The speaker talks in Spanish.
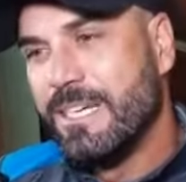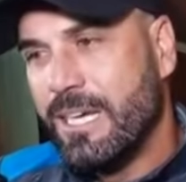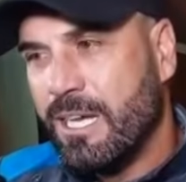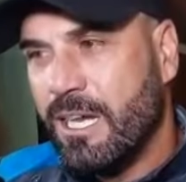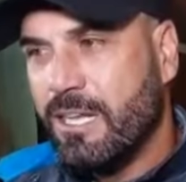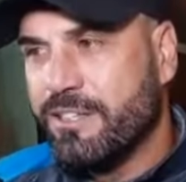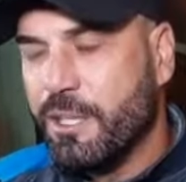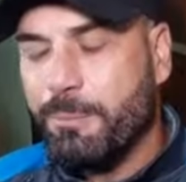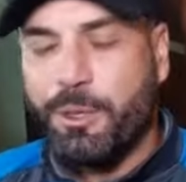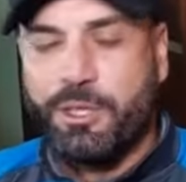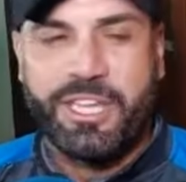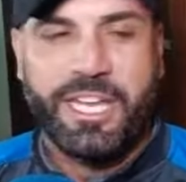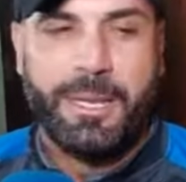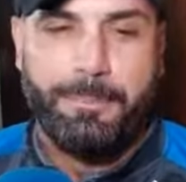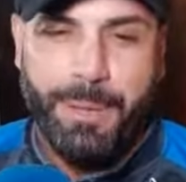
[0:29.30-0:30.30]
El tipo
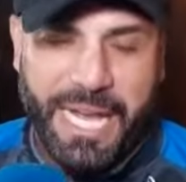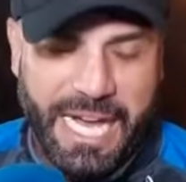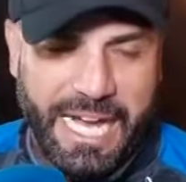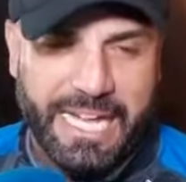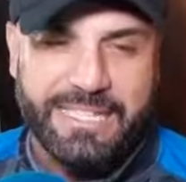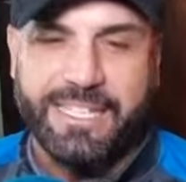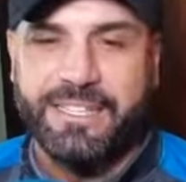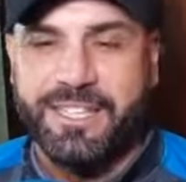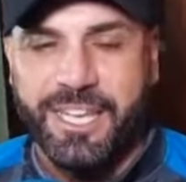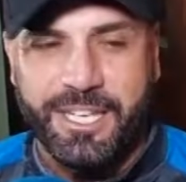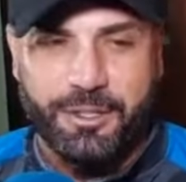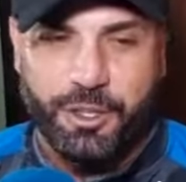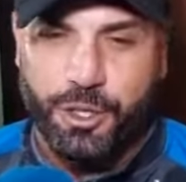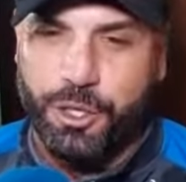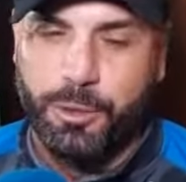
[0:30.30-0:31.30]
tiene plata, tiene
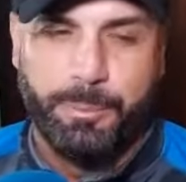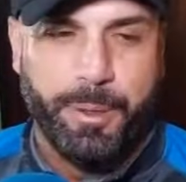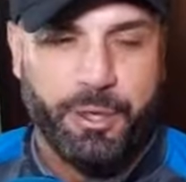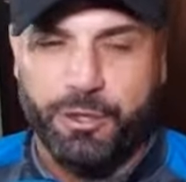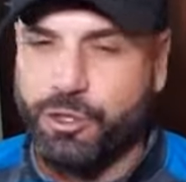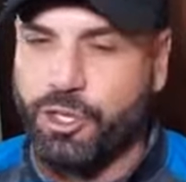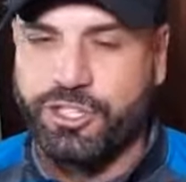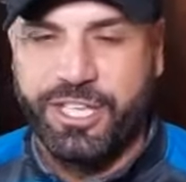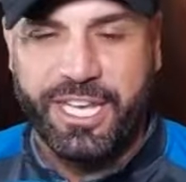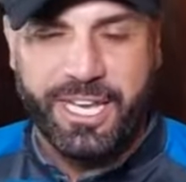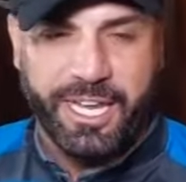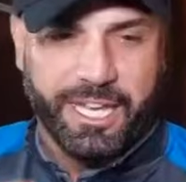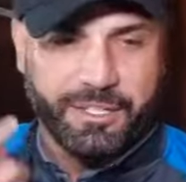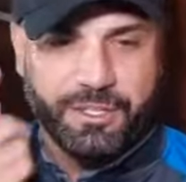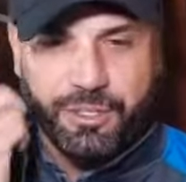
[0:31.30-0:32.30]
todo, pero no
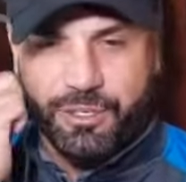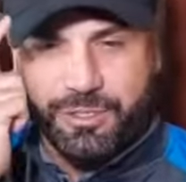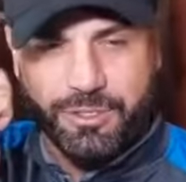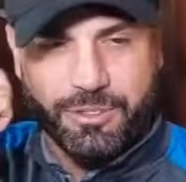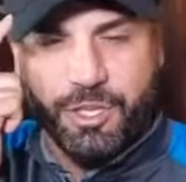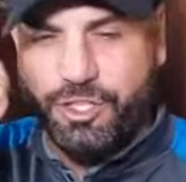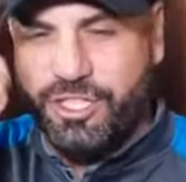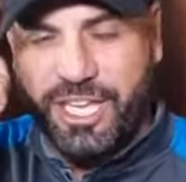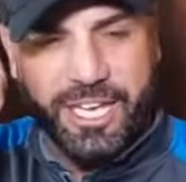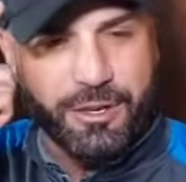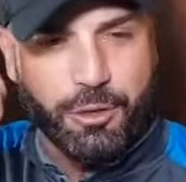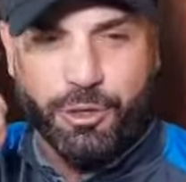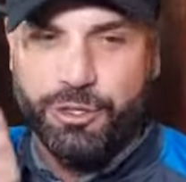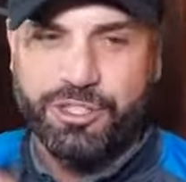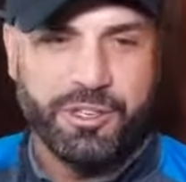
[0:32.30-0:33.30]
tiene eso. No tiene
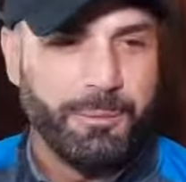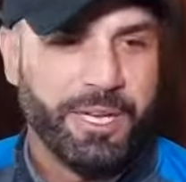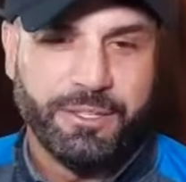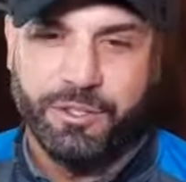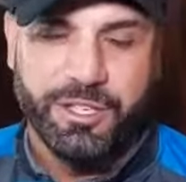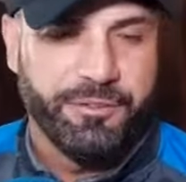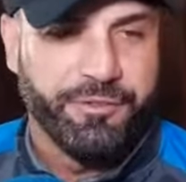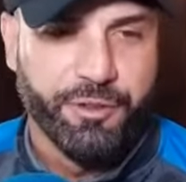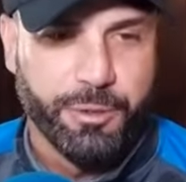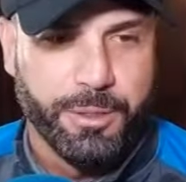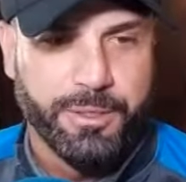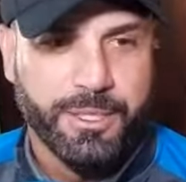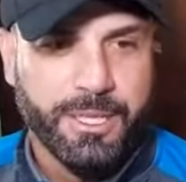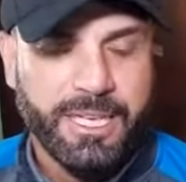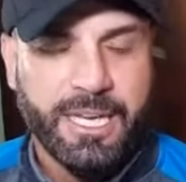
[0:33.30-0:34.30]
conocimiento de fútbol.
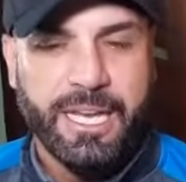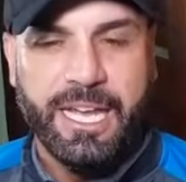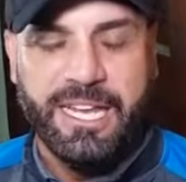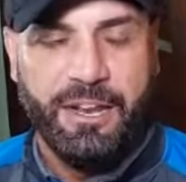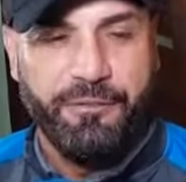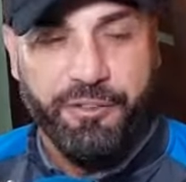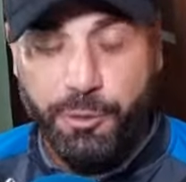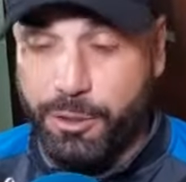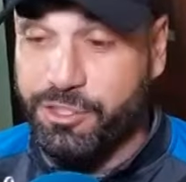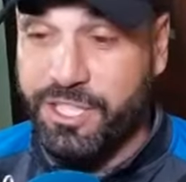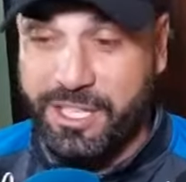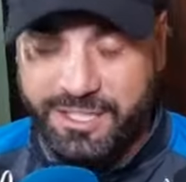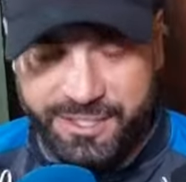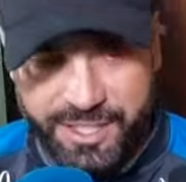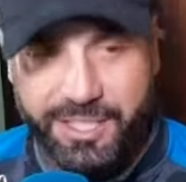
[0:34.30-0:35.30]
En el fútbol se
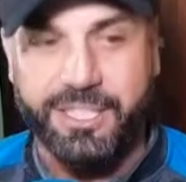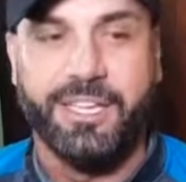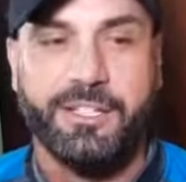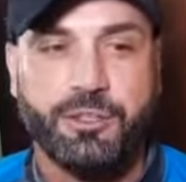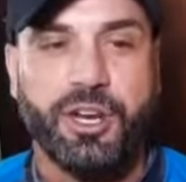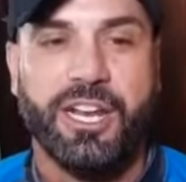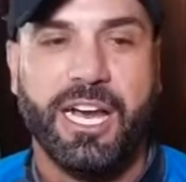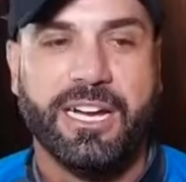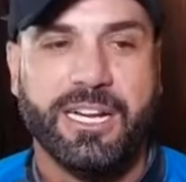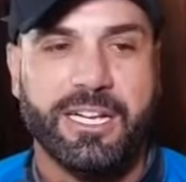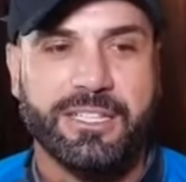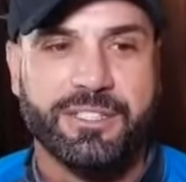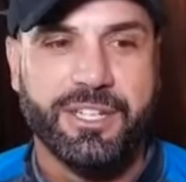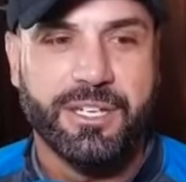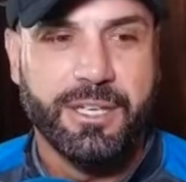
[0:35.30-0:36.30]
decide dentro de la
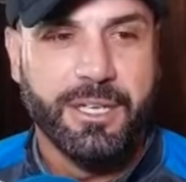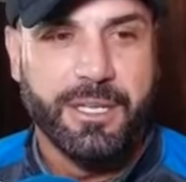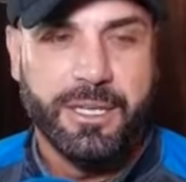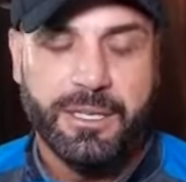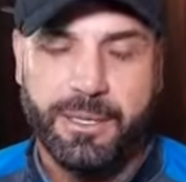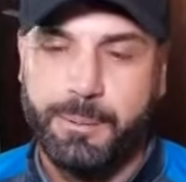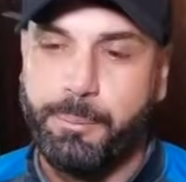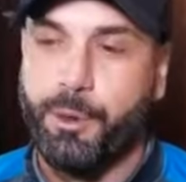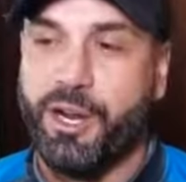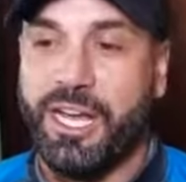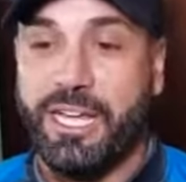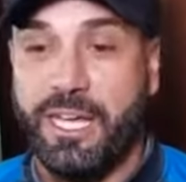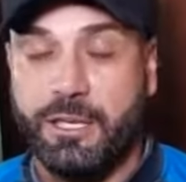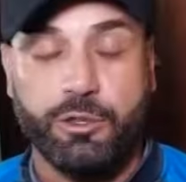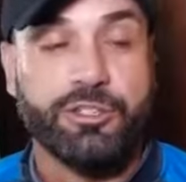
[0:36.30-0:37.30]
cancha. Y por
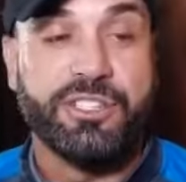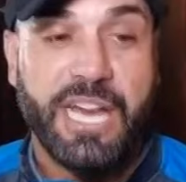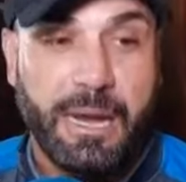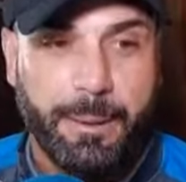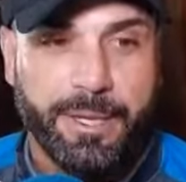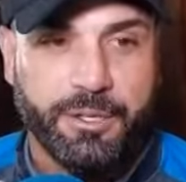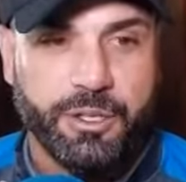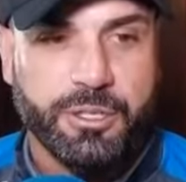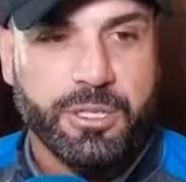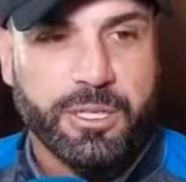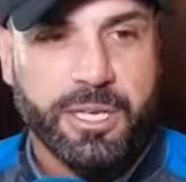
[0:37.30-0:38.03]
ahí él no sabe, ¿no?